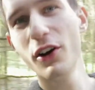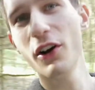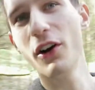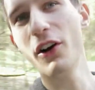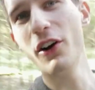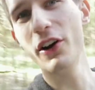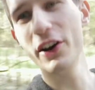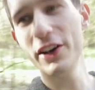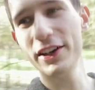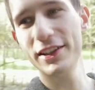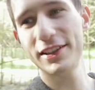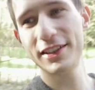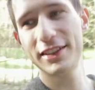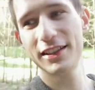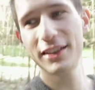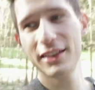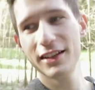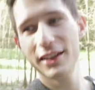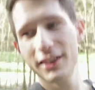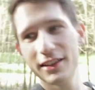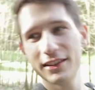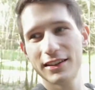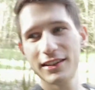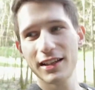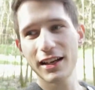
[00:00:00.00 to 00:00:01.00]
euch
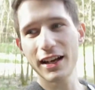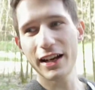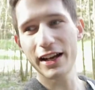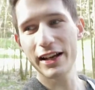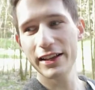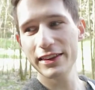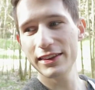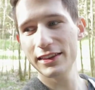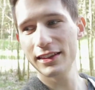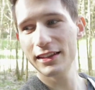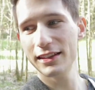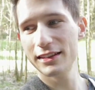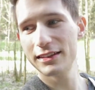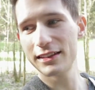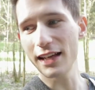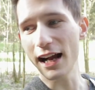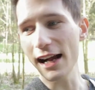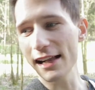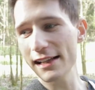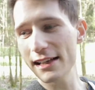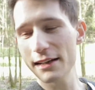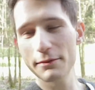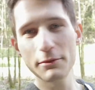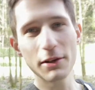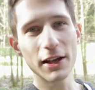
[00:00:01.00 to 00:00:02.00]
dran
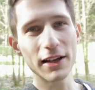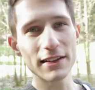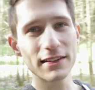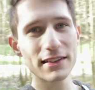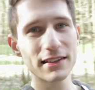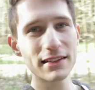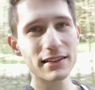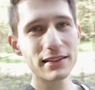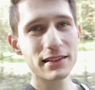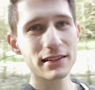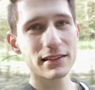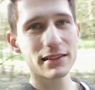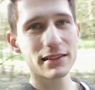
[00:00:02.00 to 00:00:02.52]
teilnehmen lassen.